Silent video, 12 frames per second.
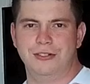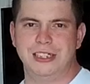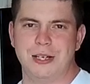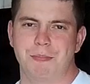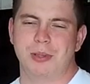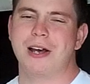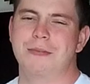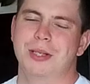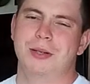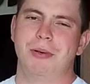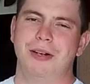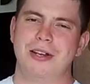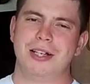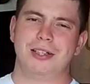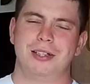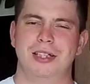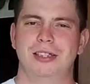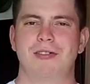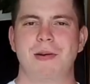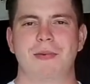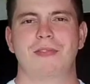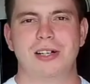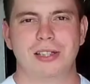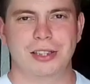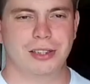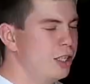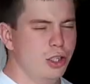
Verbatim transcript: Всем пламенный привет, и с вами Валдис.